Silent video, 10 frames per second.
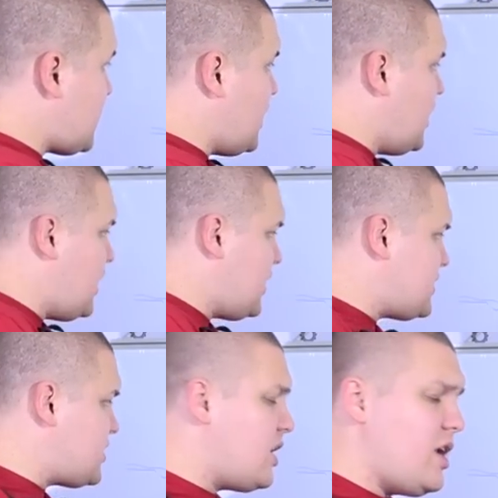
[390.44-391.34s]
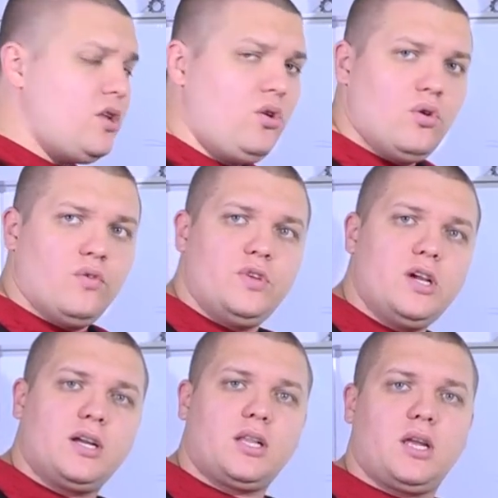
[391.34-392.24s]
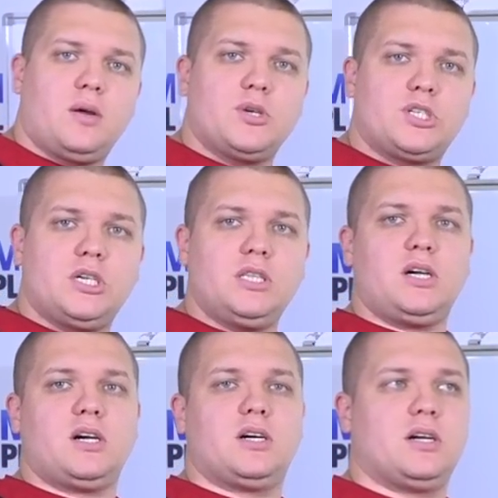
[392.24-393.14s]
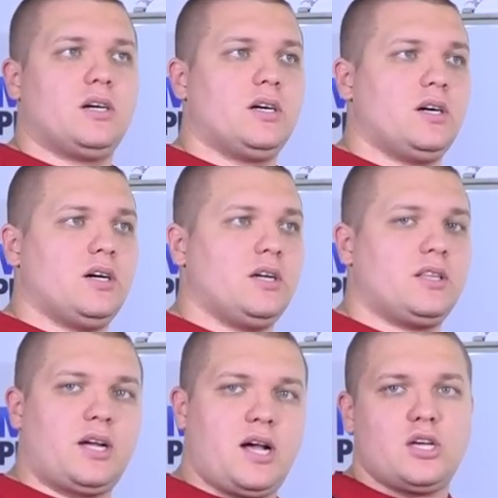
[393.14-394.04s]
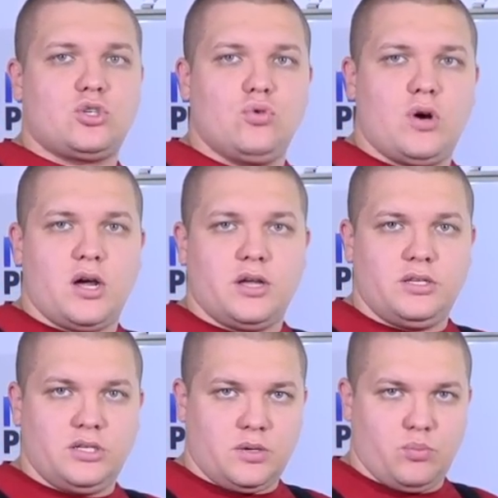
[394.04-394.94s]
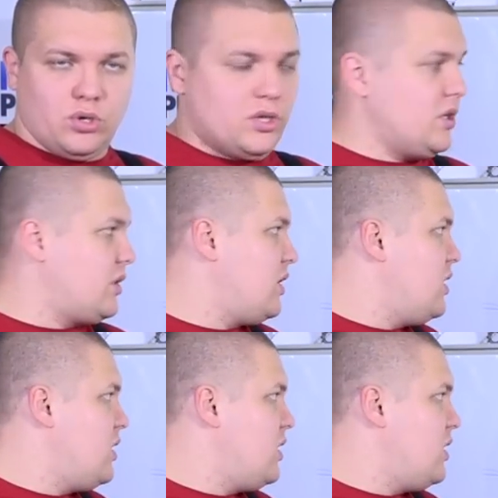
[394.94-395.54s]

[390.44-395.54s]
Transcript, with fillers: э, к сожалению, в некоторых машинках э, такая штука не работает.